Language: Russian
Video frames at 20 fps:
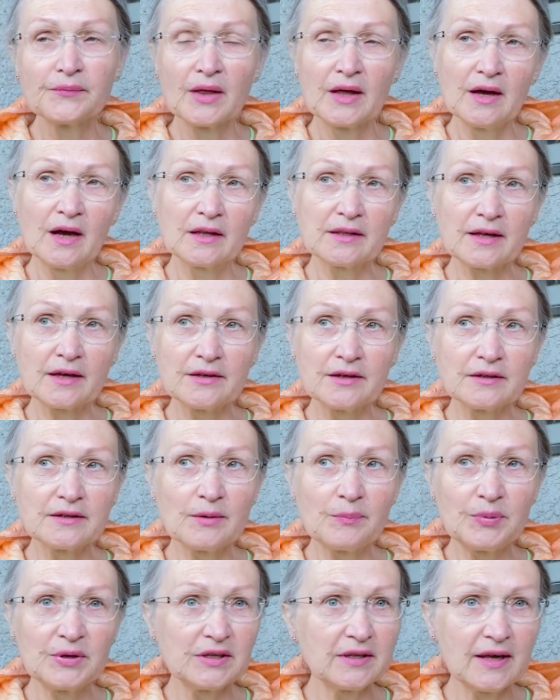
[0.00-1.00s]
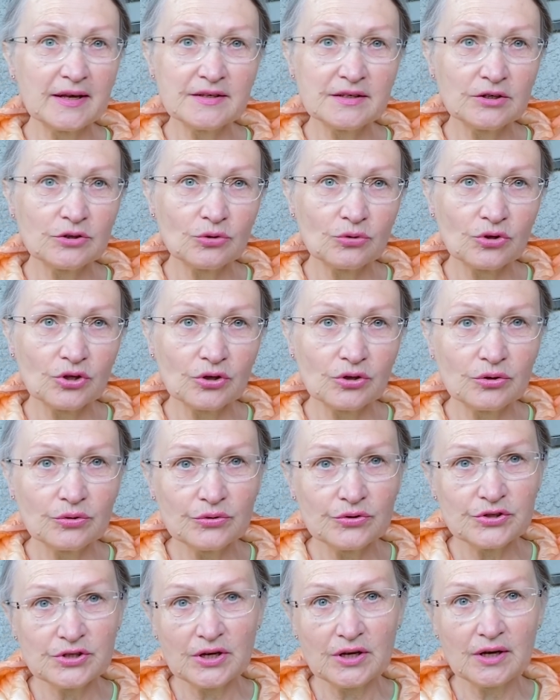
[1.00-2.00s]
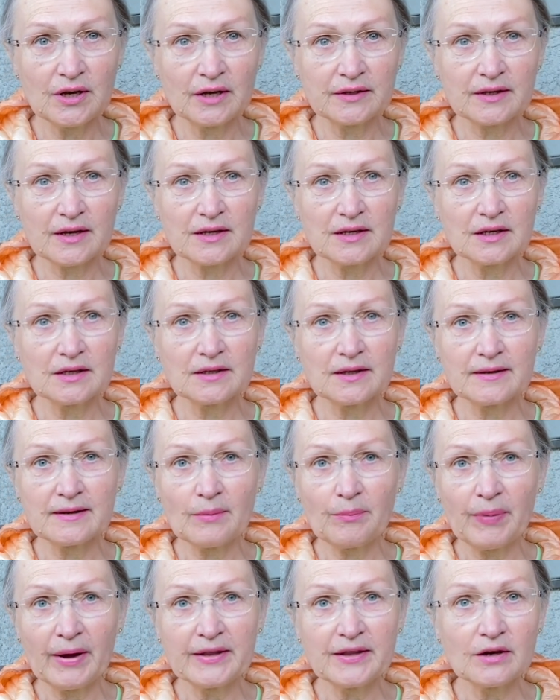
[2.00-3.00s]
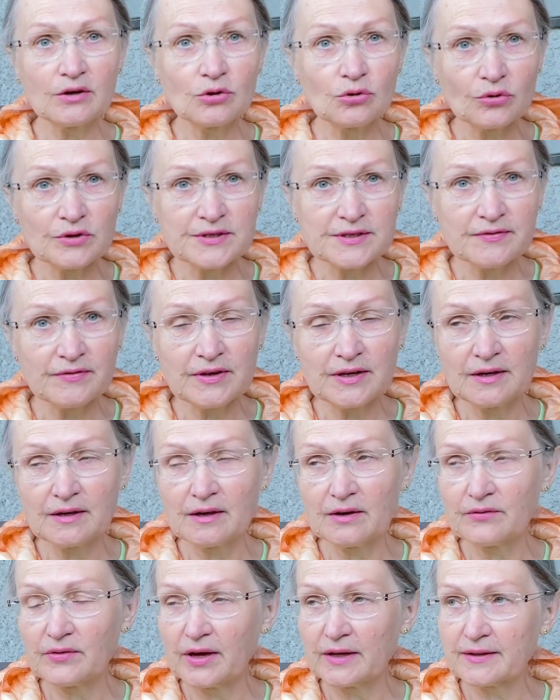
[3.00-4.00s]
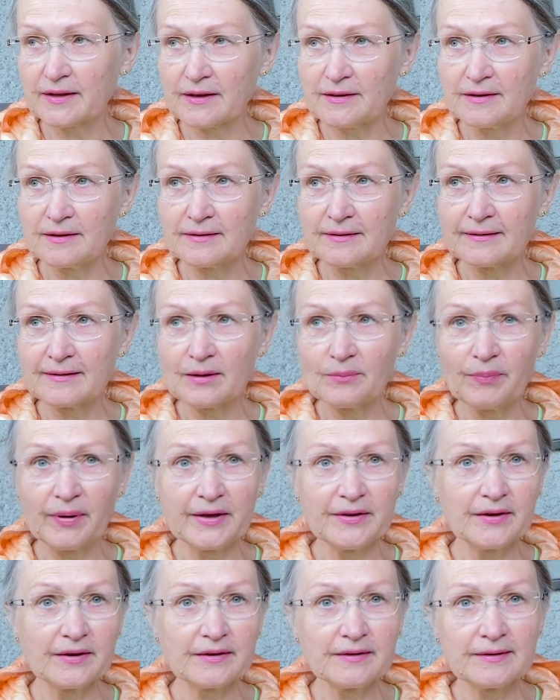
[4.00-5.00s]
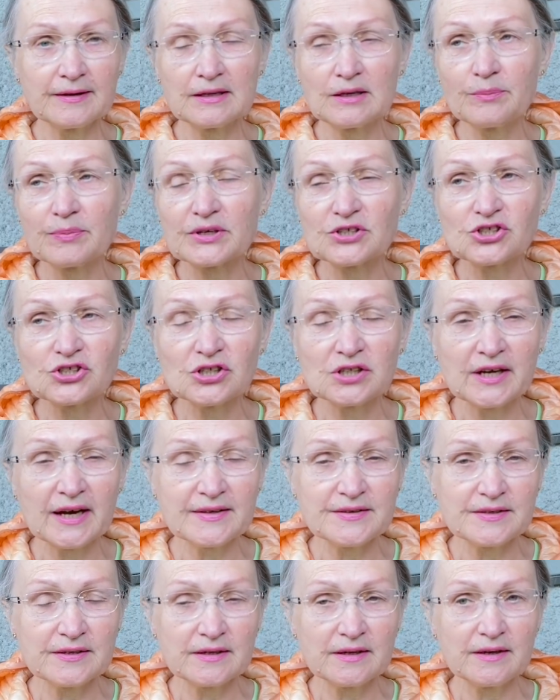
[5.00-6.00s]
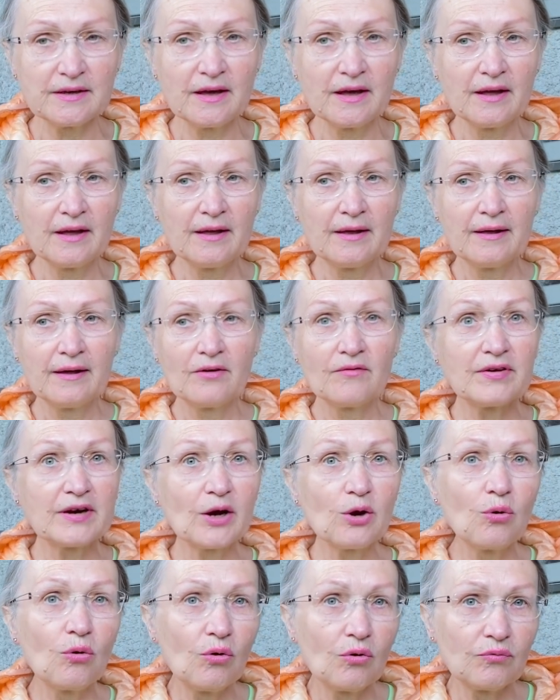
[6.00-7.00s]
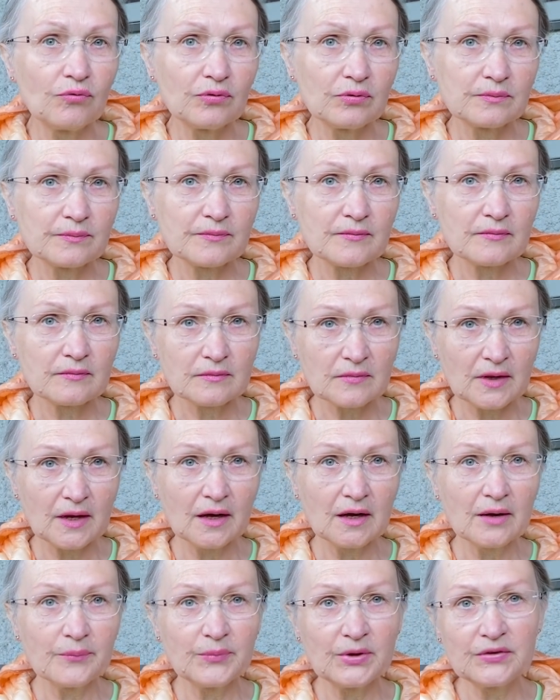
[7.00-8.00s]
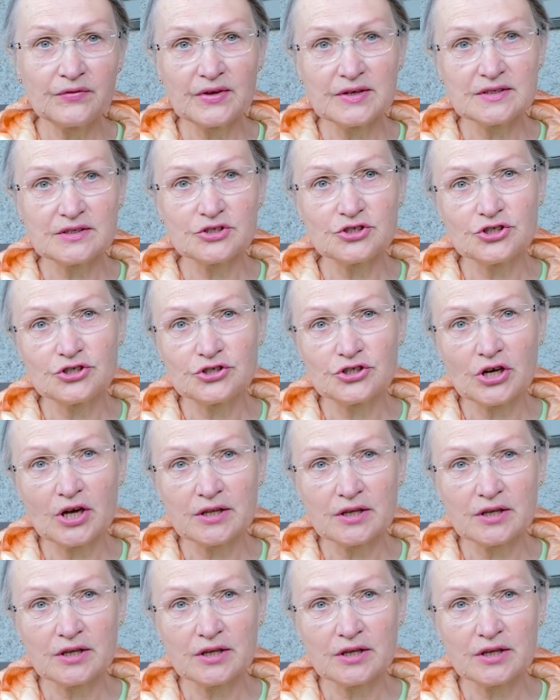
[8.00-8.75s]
от каких-то претензий других людей, от каких-то нападок родственников, от каких-то нападок недоброжелателей, врагов. Да, медведь защищает